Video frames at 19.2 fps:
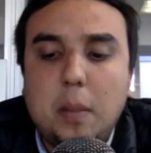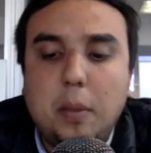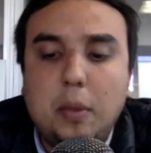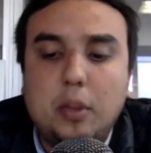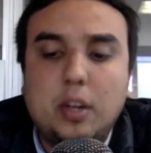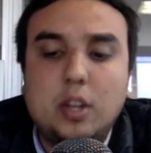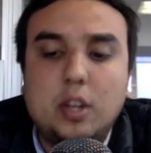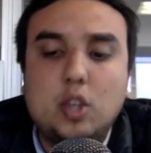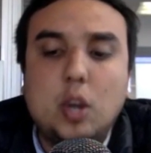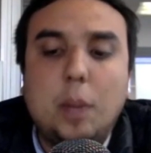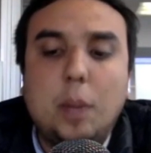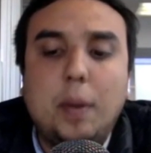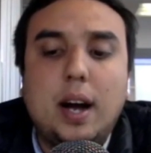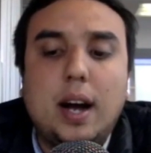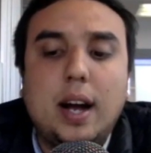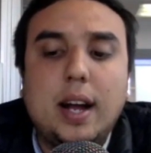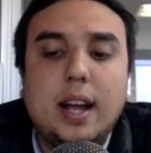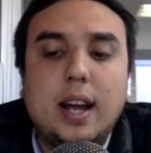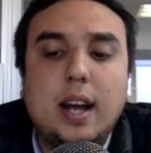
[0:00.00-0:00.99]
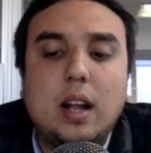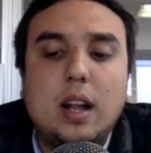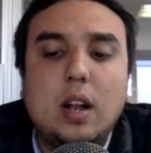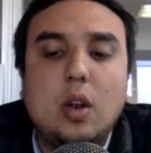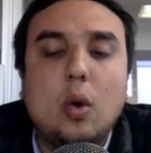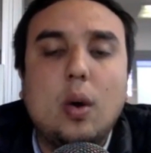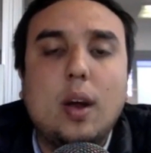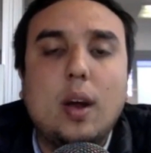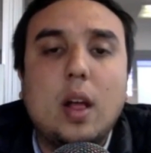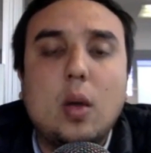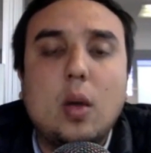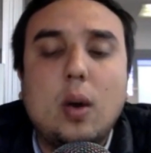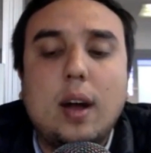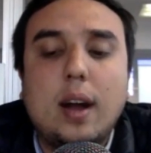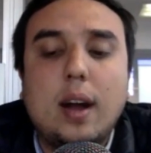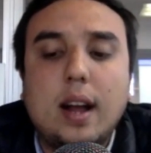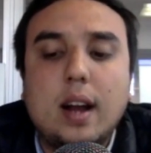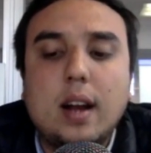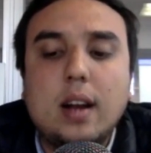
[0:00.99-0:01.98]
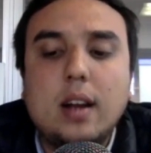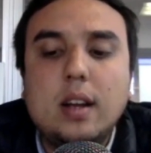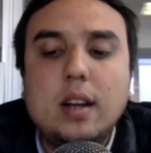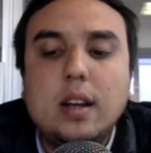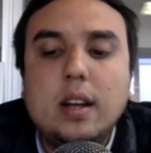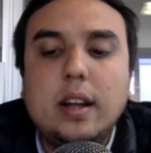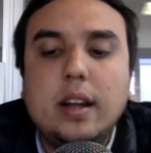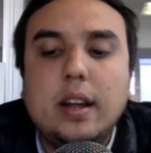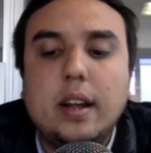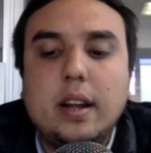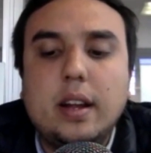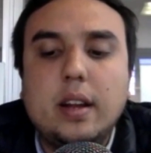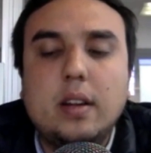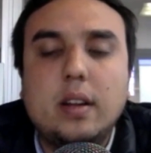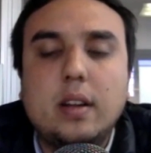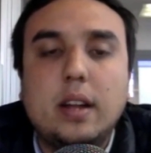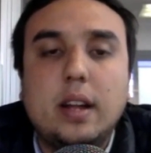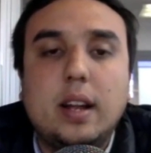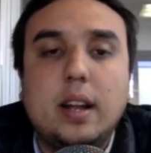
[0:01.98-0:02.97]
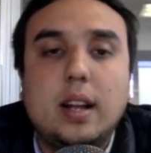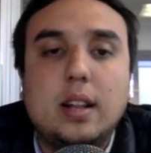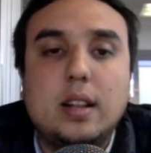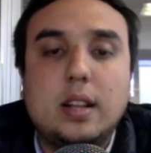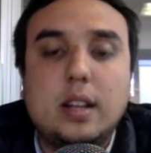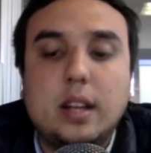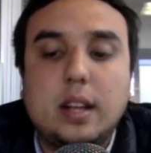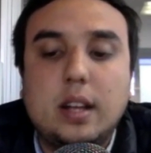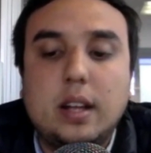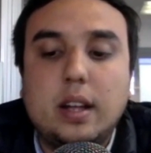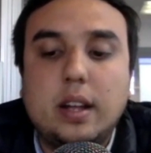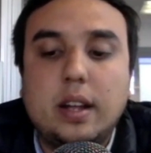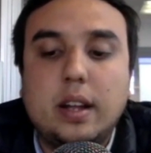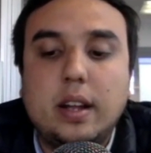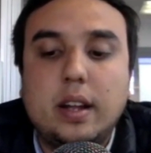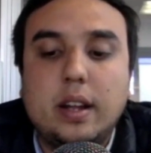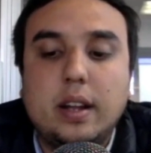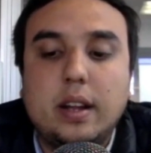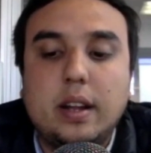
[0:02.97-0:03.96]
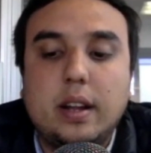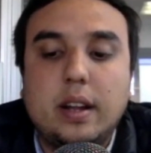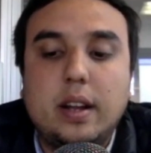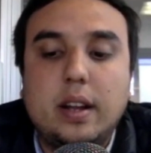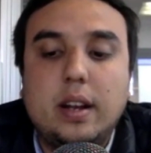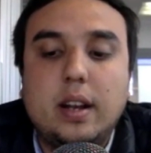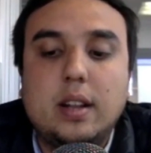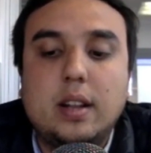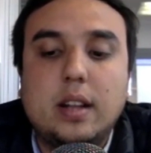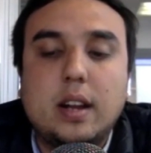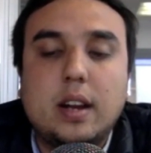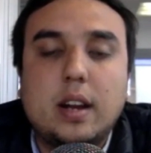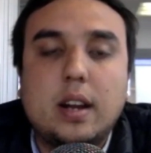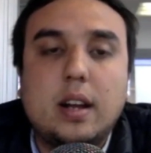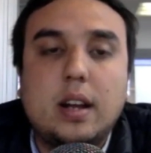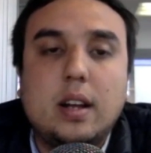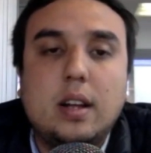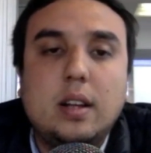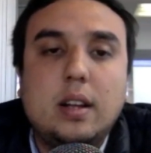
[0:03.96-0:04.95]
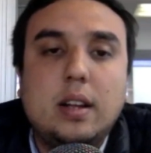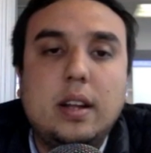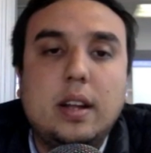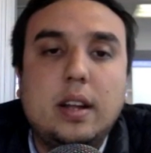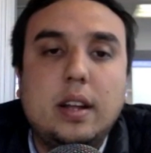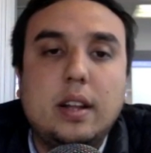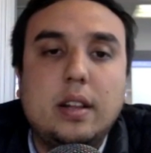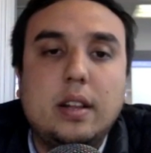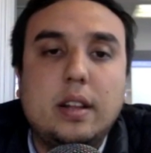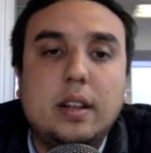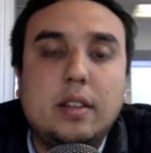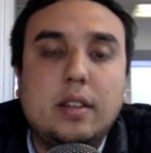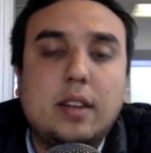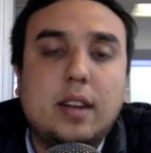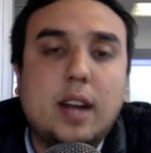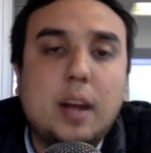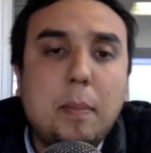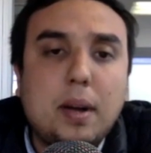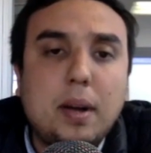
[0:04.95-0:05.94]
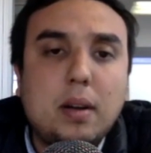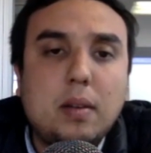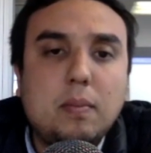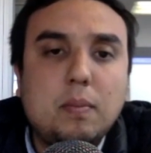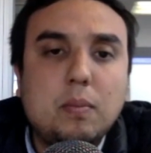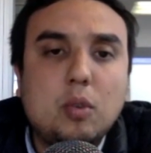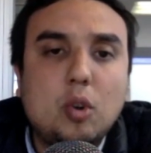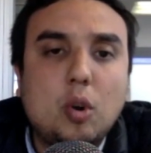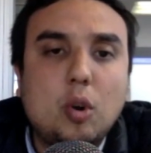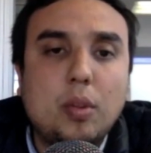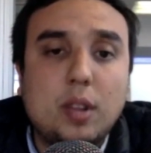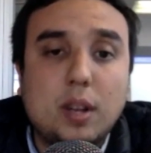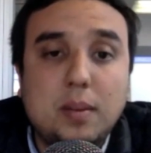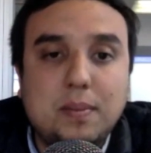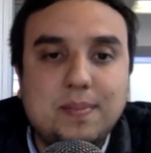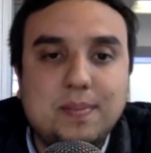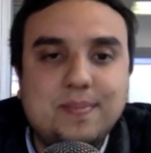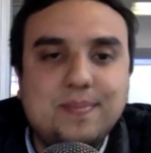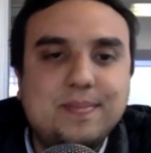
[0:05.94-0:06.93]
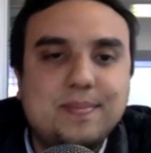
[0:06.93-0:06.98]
pues que Achuapa haya logrado ganar en, eh, la, eh, en la tierra eh, de Zacapa. ¿Cómo está?